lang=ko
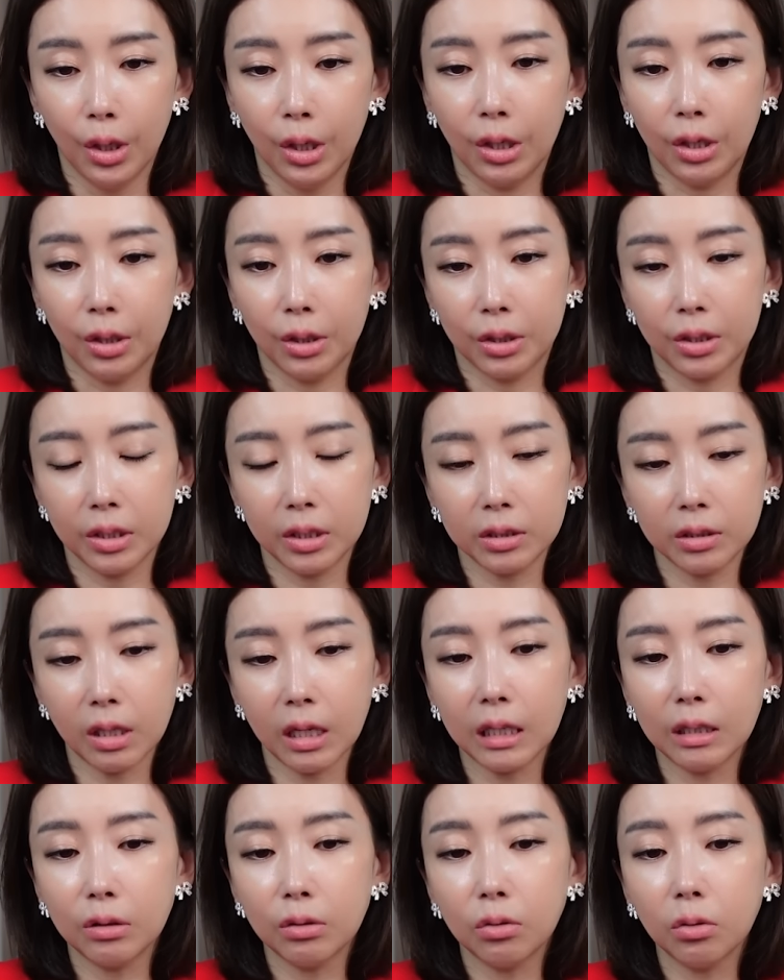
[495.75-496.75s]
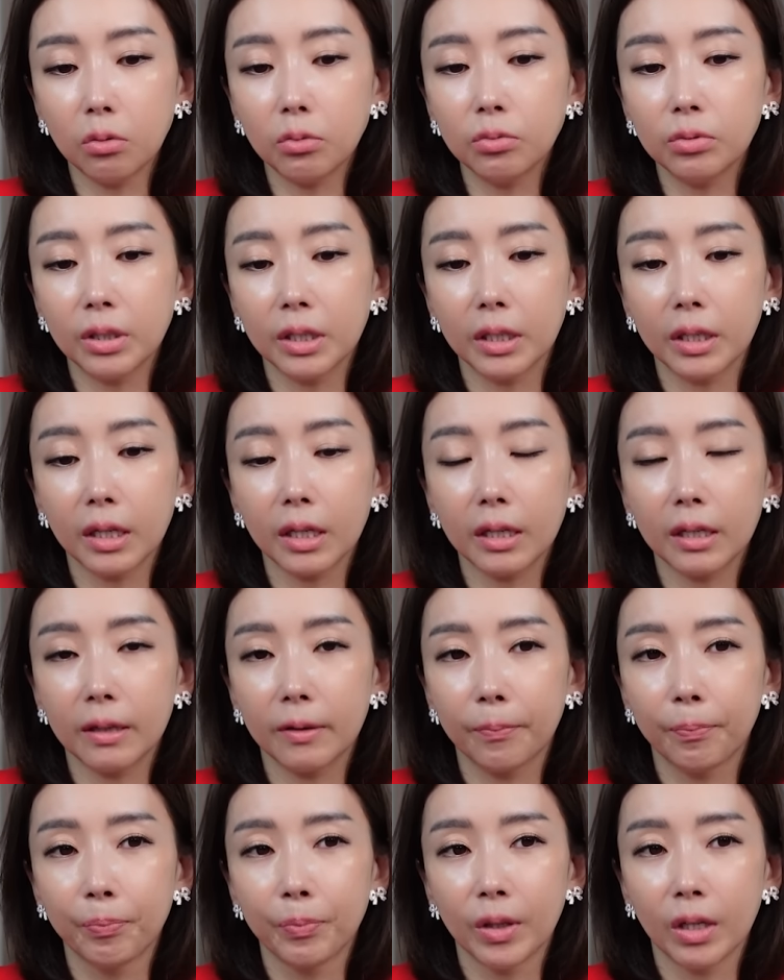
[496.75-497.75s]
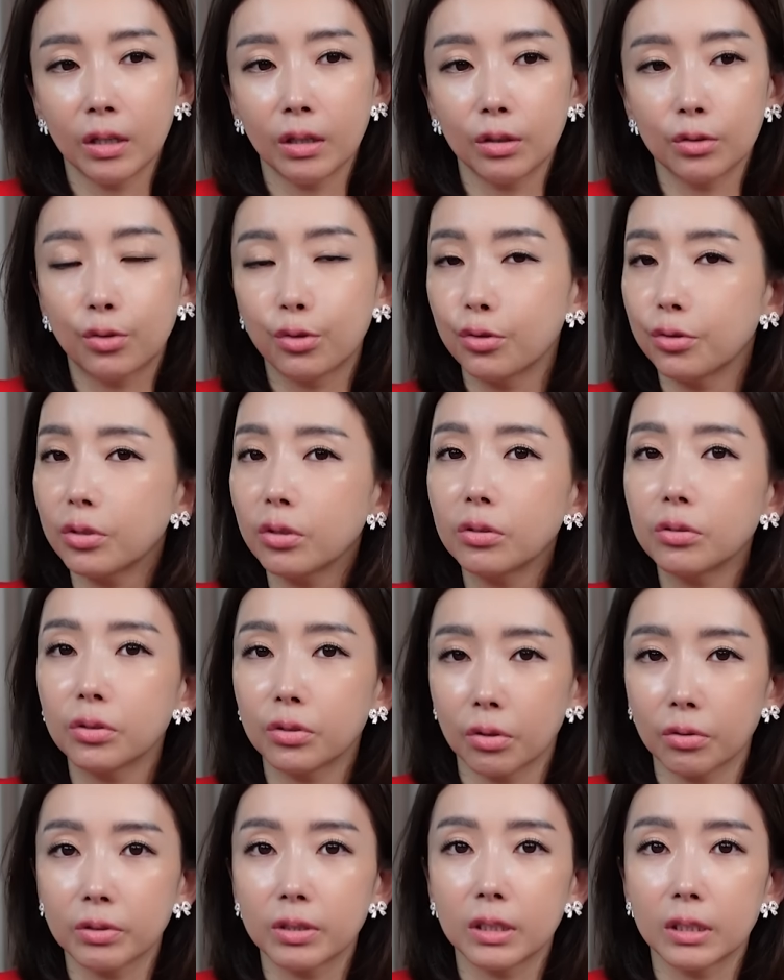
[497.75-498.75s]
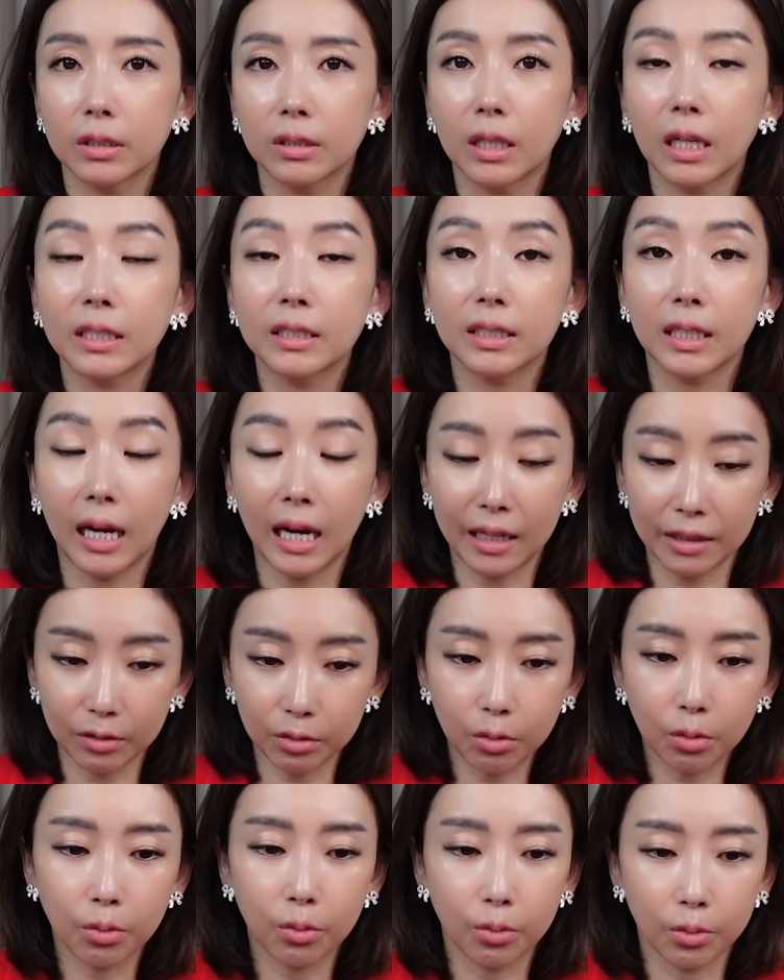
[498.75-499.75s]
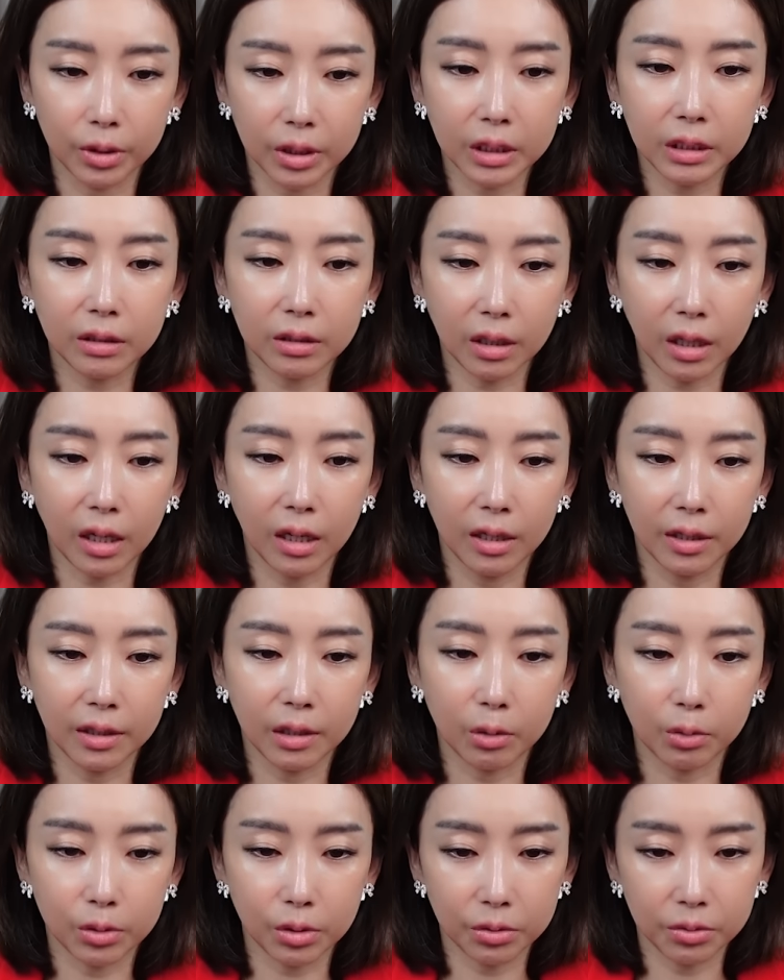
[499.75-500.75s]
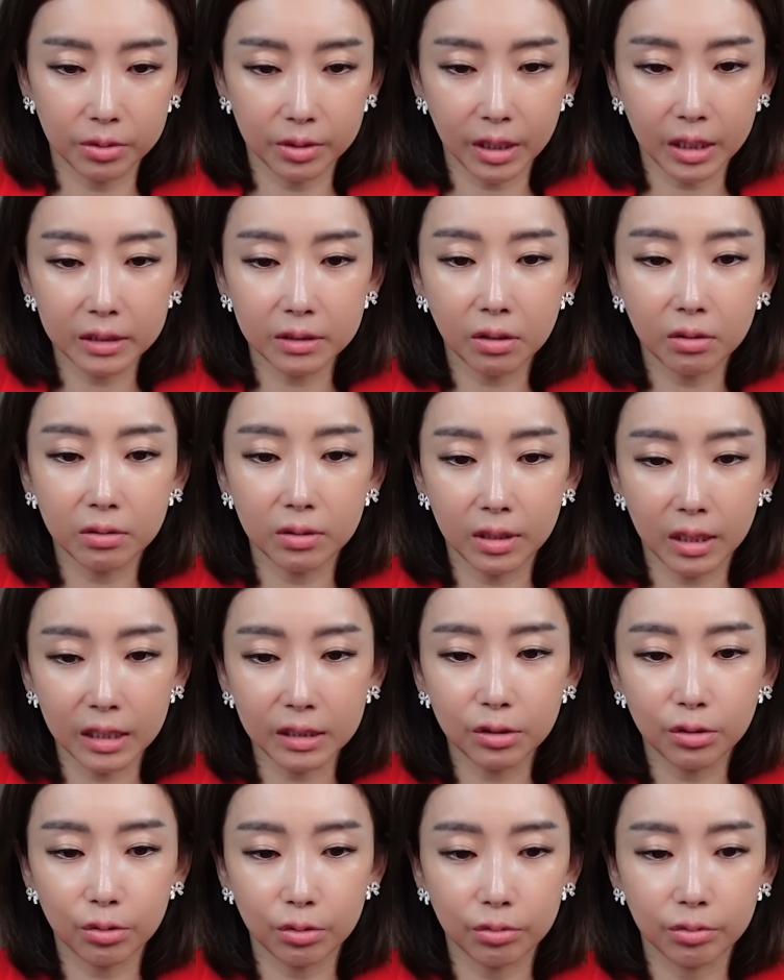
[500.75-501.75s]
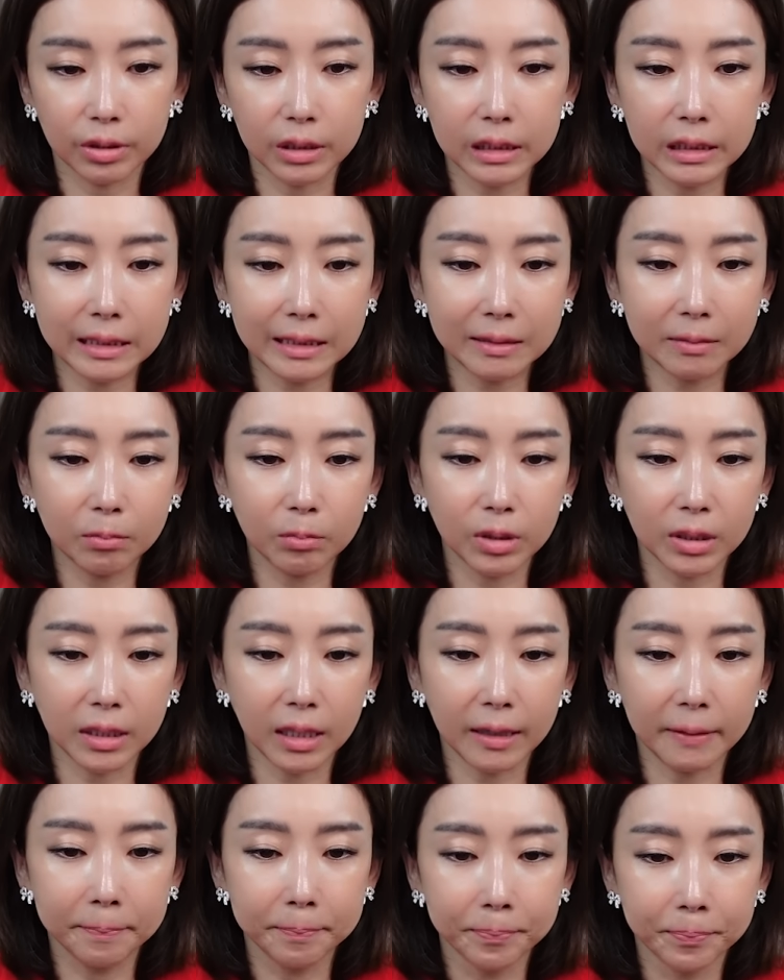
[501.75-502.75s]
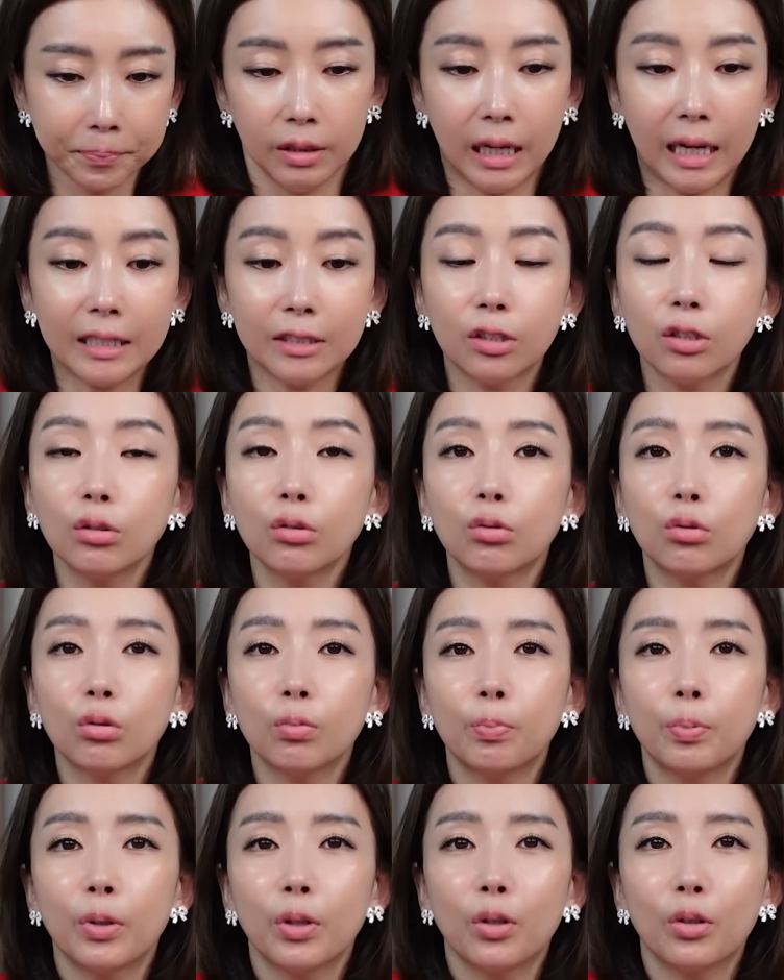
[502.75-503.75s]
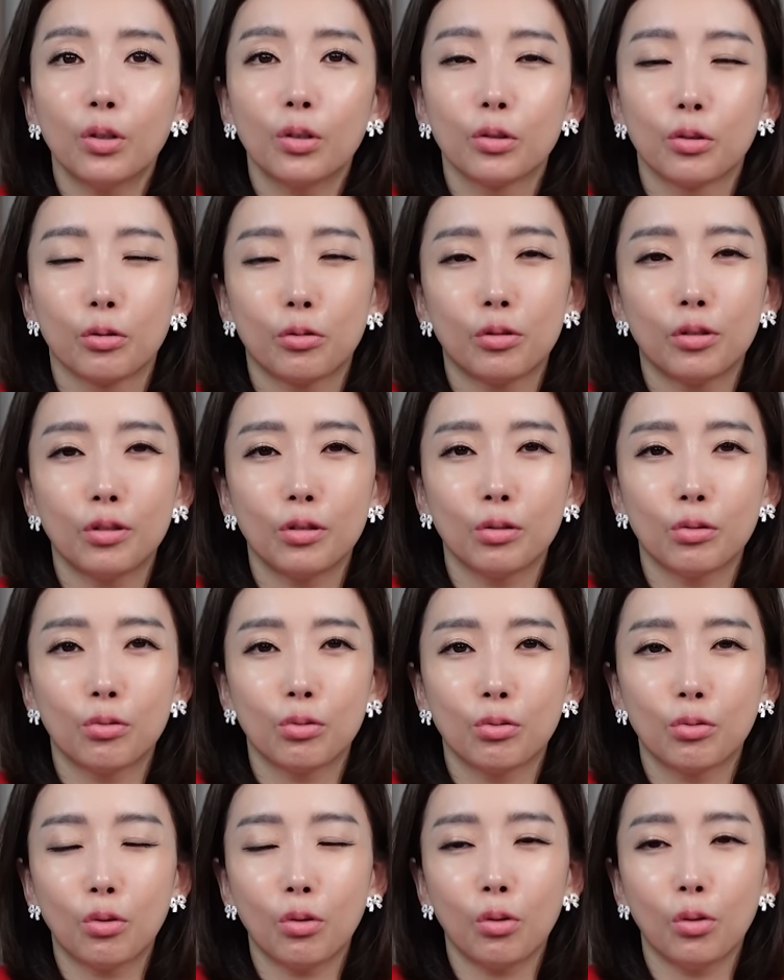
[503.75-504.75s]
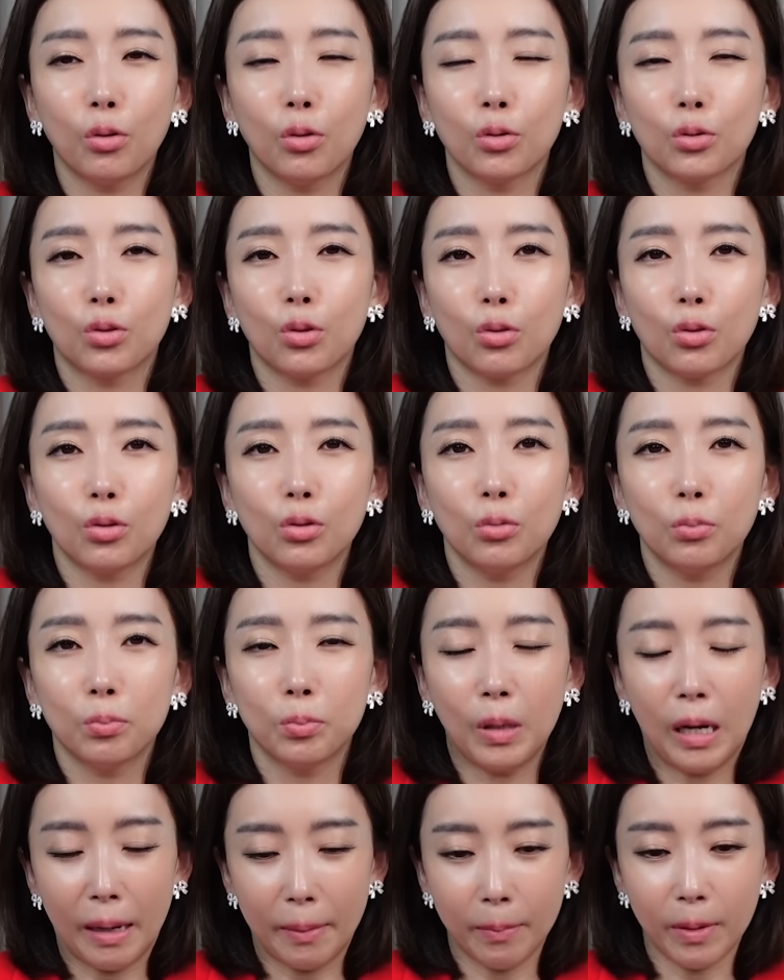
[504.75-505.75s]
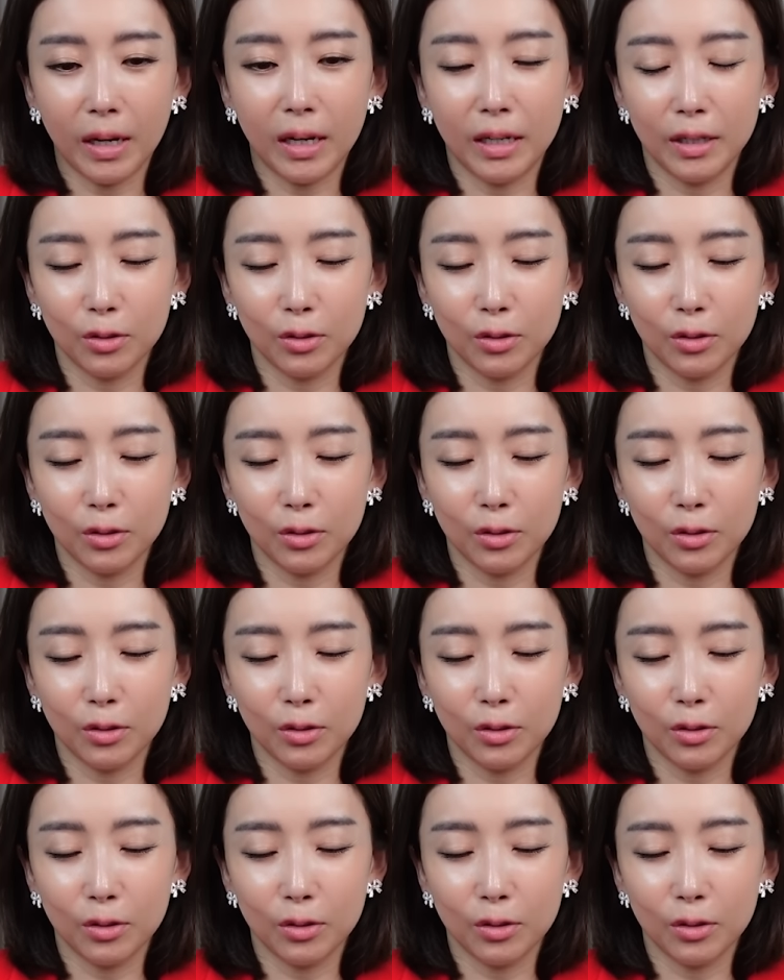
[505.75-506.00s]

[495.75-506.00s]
어, 그래서 한동훈에게 어, 줄 서는 정치는 하지 않고 있다라고 저는 해석을 할 수 있습니다. 낮은 투표율을 두고 조금 아마